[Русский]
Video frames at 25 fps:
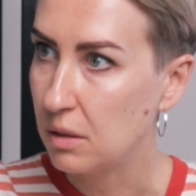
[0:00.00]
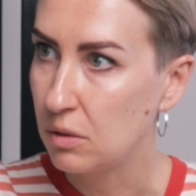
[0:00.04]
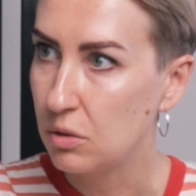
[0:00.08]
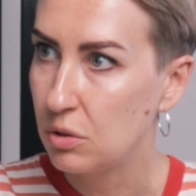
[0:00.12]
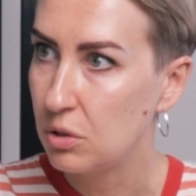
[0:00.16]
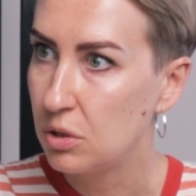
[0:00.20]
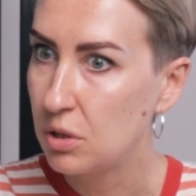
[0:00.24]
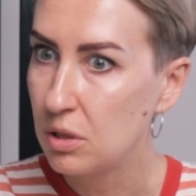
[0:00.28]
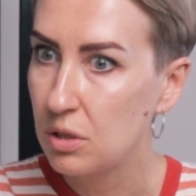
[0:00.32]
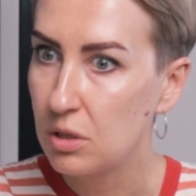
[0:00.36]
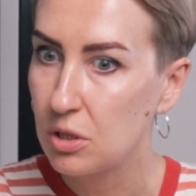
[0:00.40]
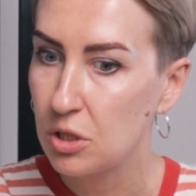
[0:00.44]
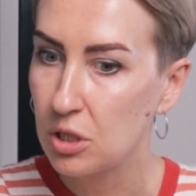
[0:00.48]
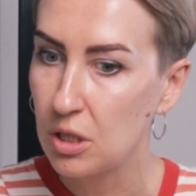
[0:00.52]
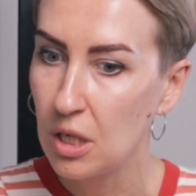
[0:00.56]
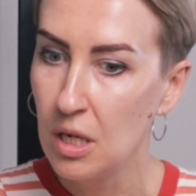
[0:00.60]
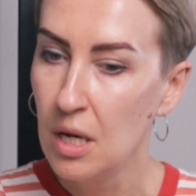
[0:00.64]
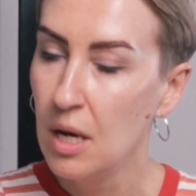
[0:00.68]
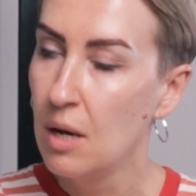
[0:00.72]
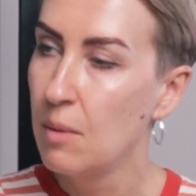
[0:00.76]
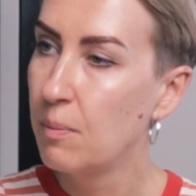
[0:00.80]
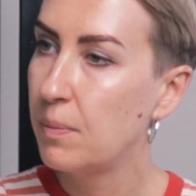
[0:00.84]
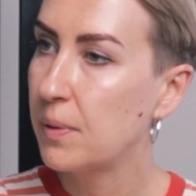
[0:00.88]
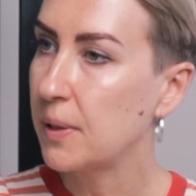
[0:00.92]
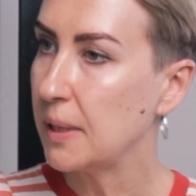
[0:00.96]
То есть это же
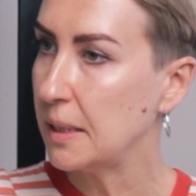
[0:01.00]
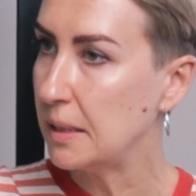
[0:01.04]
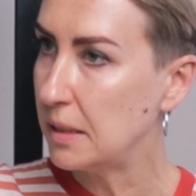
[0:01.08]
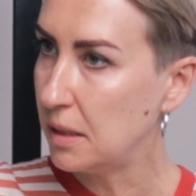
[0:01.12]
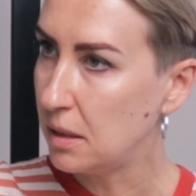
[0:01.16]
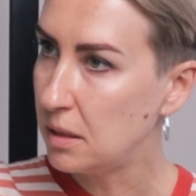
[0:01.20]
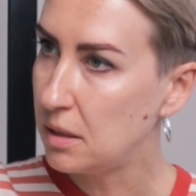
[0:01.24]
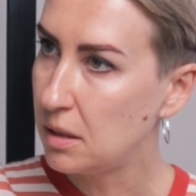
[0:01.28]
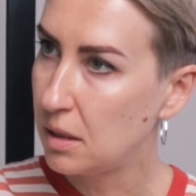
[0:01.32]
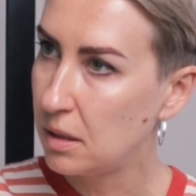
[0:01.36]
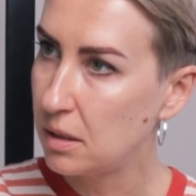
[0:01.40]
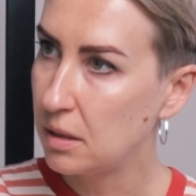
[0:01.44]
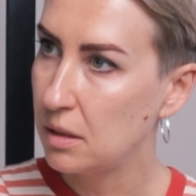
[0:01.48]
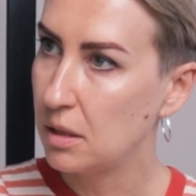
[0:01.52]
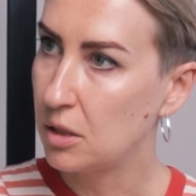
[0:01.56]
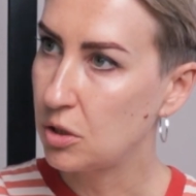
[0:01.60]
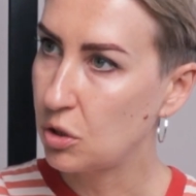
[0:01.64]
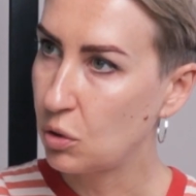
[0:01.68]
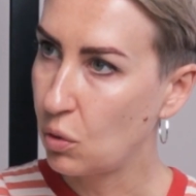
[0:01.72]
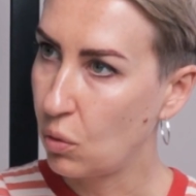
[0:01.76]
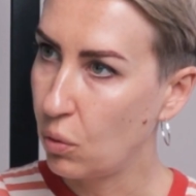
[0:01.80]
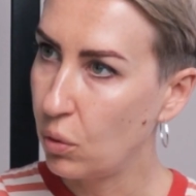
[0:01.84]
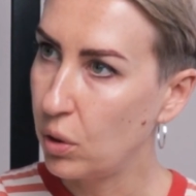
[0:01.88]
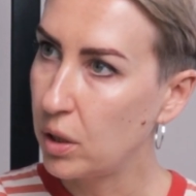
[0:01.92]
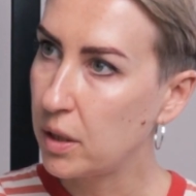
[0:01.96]
поразительно,
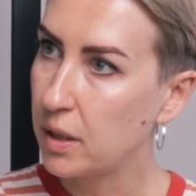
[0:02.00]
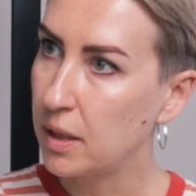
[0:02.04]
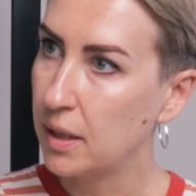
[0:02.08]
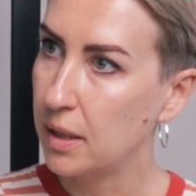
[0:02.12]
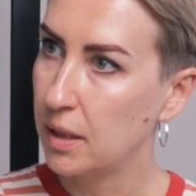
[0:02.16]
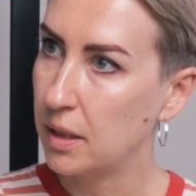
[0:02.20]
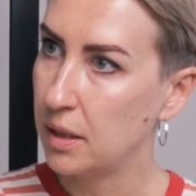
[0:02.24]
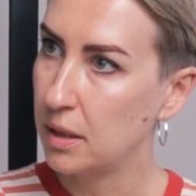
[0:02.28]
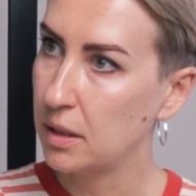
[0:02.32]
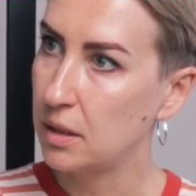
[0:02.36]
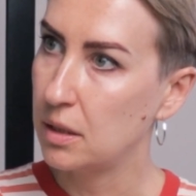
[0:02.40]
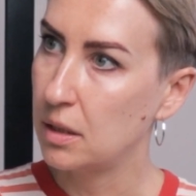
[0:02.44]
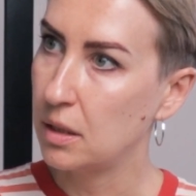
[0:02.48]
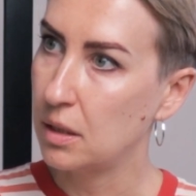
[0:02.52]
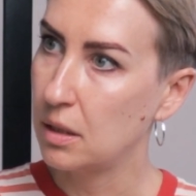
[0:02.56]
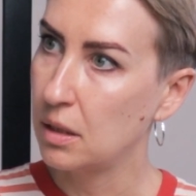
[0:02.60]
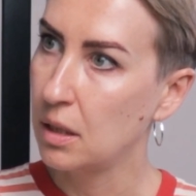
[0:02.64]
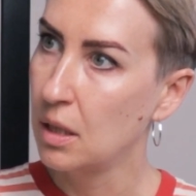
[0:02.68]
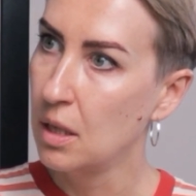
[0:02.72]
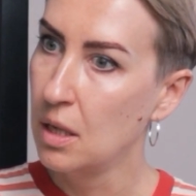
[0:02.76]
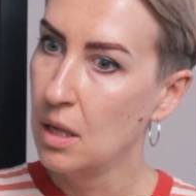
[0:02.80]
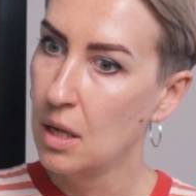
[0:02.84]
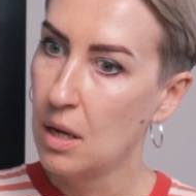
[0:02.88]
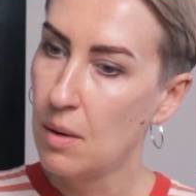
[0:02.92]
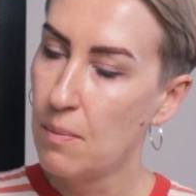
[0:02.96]
насколько это
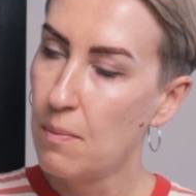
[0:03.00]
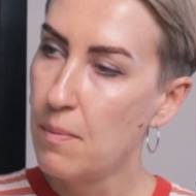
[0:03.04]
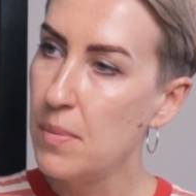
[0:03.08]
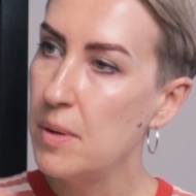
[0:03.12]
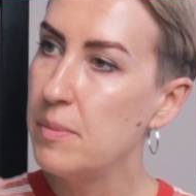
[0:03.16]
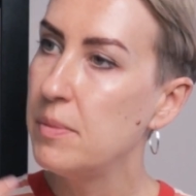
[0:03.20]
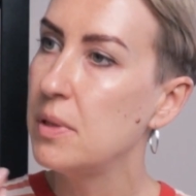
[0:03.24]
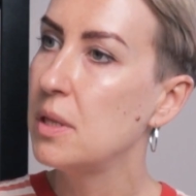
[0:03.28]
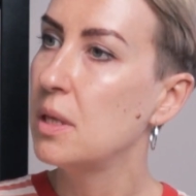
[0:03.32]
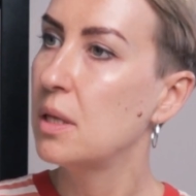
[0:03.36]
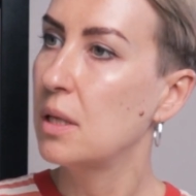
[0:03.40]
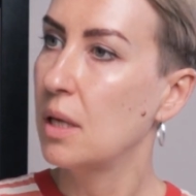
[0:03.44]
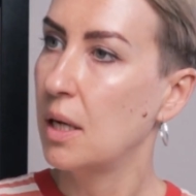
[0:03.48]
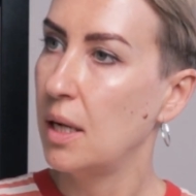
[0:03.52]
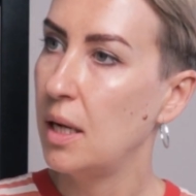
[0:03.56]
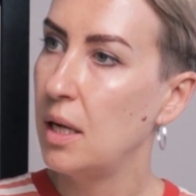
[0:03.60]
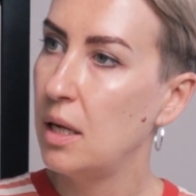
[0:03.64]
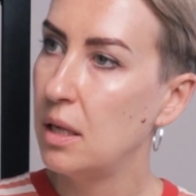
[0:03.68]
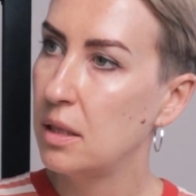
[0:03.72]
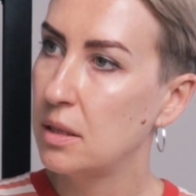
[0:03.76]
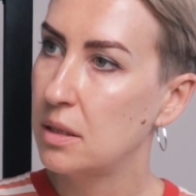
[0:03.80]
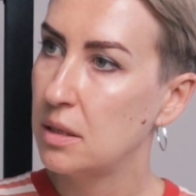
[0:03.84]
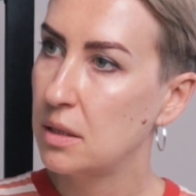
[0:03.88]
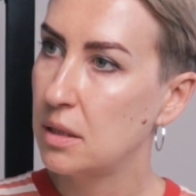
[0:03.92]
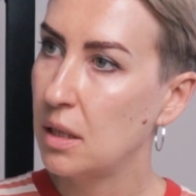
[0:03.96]

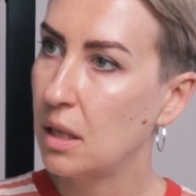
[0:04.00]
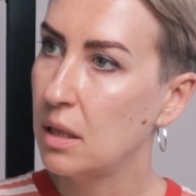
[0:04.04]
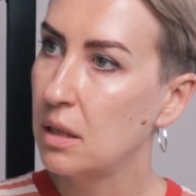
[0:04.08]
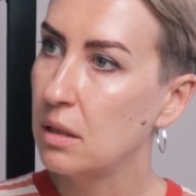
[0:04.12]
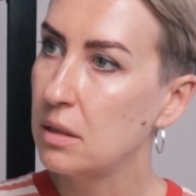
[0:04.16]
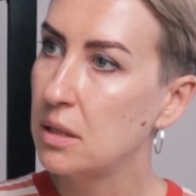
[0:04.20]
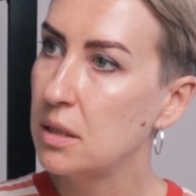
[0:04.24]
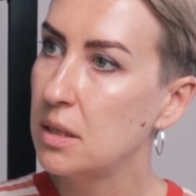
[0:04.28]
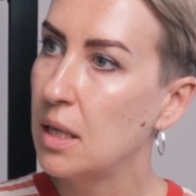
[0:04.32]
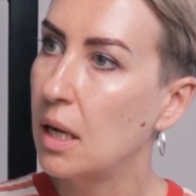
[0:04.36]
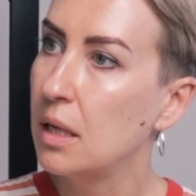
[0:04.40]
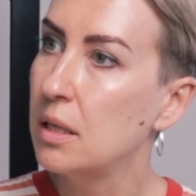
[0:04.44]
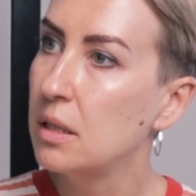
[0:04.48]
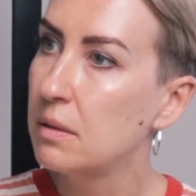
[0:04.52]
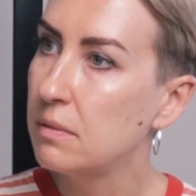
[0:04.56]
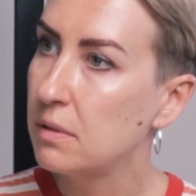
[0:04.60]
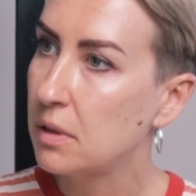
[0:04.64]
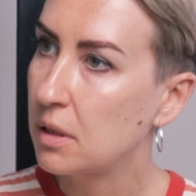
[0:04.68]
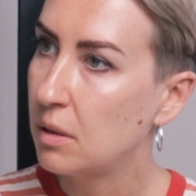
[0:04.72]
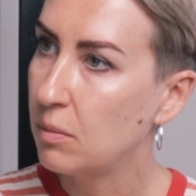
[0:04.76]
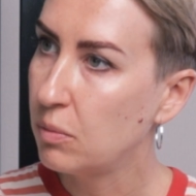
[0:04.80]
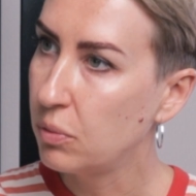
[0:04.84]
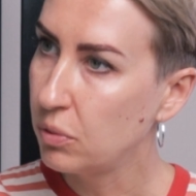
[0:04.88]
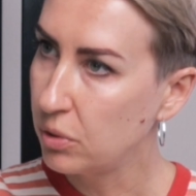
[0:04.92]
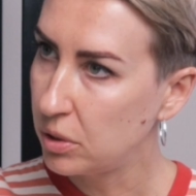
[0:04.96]
моментально стала заново
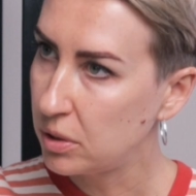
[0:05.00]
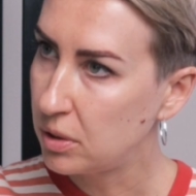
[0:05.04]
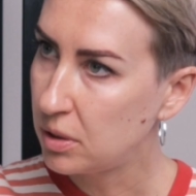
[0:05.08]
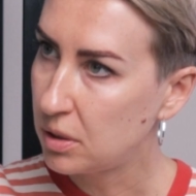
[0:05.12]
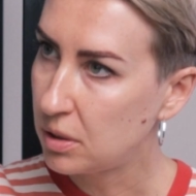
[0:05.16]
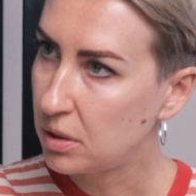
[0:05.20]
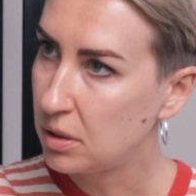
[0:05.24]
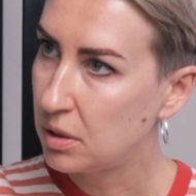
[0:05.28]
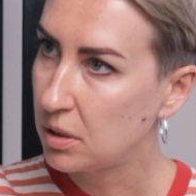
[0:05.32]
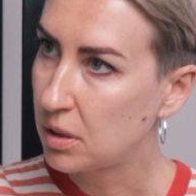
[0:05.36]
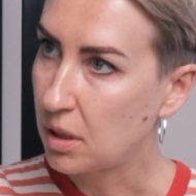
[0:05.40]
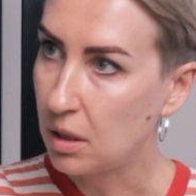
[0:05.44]
работать,